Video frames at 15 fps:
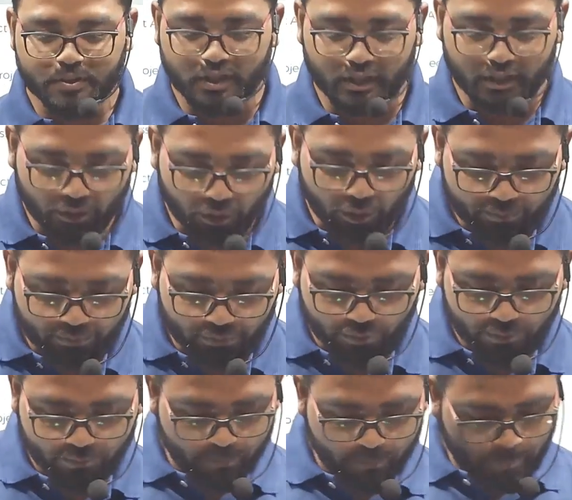चलिए होप
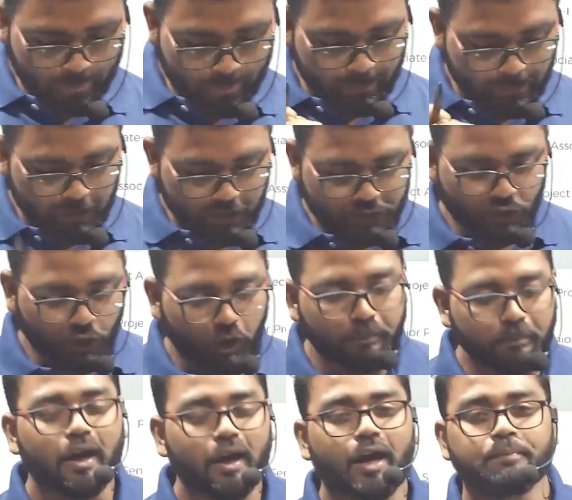सो ये
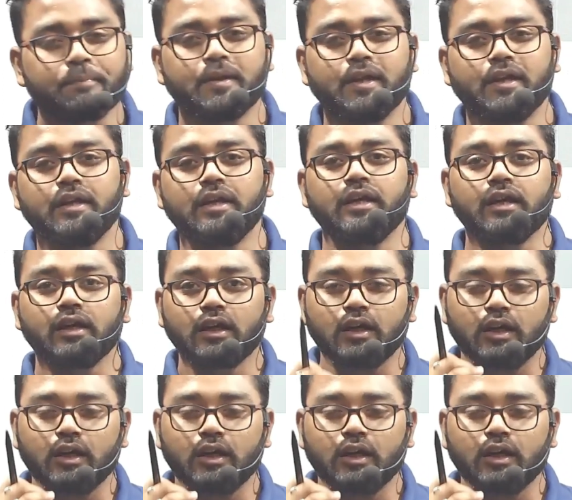जॉब आपके लिए